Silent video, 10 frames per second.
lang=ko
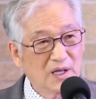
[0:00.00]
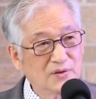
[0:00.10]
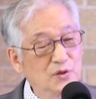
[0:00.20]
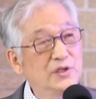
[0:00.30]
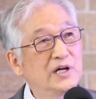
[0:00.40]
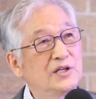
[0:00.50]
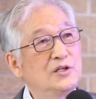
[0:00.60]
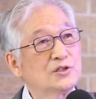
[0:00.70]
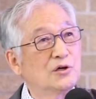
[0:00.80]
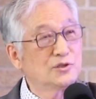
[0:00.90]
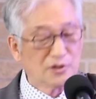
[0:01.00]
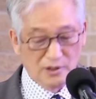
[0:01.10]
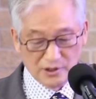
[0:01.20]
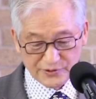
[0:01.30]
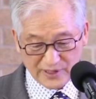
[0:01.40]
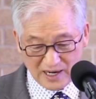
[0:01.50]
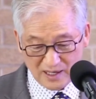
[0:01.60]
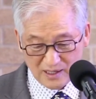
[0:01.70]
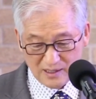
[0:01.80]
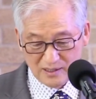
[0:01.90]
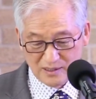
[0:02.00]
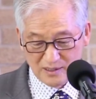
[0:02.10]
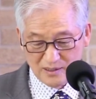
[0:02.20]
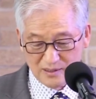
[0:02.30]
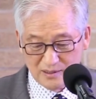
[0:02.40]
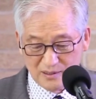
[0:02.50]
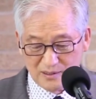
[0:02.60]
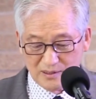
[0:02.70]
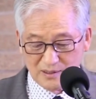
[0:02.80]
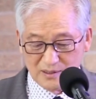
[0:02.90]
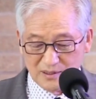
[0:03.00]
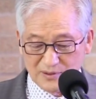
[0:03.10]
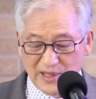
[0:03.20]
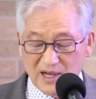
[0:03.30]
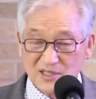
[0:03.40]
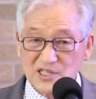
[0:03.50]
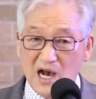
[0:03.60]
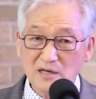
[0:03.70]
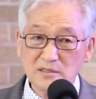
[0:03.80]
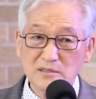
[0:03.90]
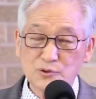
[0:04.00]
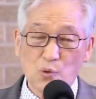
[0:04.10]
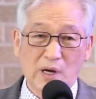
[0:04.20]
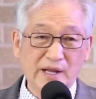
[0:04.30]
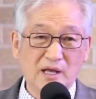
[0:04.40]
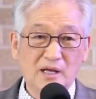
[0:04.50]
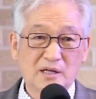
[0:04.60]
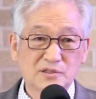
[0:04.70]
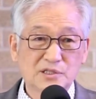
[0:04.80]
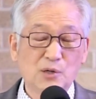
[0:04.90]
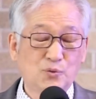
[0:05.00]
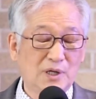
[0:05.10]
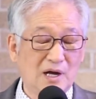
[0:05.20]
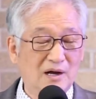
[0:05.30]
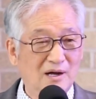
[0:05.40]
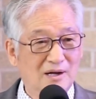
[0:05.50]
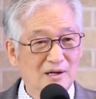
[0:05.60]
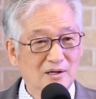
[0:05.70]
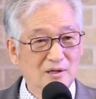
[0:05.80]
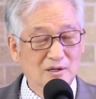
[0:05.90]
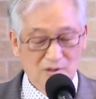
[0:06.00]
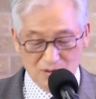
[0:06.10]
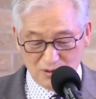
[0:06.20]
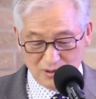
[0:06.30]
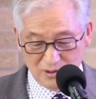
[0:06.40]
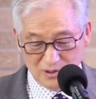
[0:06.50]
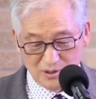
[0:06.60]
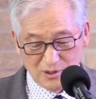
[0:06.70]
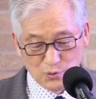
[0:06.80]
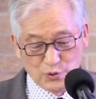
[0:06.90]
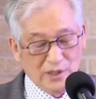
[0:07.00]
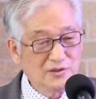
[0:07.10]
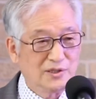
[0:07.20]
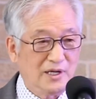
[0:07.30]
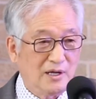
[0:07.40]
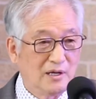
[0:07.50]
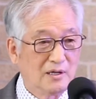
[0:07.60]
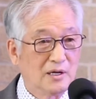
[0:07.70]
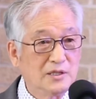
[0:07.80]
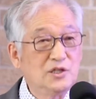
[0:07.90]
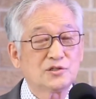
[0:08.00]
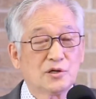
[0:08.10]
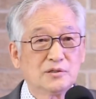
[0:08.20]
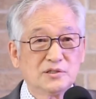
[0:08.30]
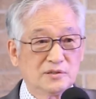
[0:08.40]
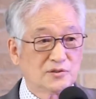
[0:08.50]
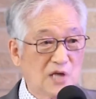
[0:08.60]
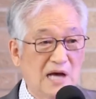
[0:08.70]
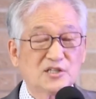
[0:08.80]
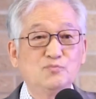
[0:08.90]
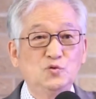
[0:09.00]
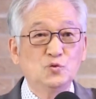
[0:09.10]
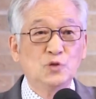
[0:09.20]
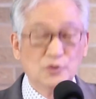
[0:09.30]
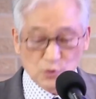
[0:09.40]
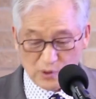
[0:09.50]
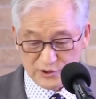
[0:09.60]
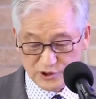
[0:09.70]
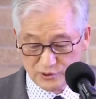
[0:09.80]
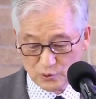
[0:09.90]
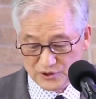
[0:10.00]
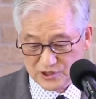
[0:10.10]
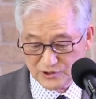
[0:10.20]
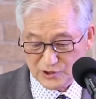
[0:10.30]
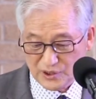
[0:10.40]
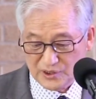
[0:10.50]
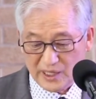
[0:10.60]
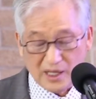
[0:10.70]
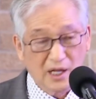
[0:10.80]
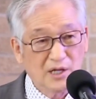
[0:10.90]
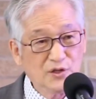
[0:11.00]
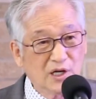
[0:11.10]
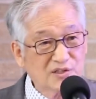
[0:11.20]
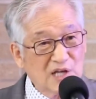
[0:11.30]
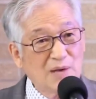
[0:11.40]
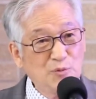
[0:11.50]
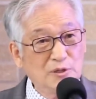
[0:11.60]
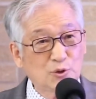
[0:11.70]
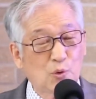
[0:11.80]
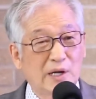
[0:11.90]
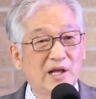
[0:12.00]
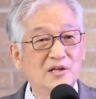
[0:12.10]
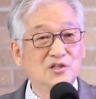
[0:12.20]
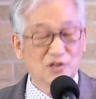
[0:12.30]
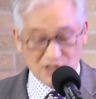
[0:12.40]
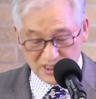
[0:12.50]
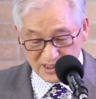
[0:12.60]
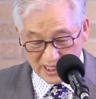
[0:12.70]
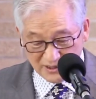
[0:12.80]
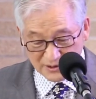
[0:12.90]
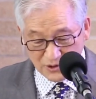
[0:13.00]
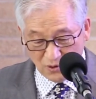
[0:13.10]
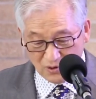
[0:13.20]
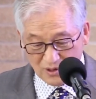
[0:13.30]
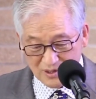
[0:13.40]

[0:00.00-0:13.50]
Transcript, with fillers: 너희가 이 성전을 헐어라. 내가 사흘 동안에 세우리라. 유대인들이 이 성전은 46년 동안 지어온 성전인데 네가 3일 동안에 일으키겠느냐?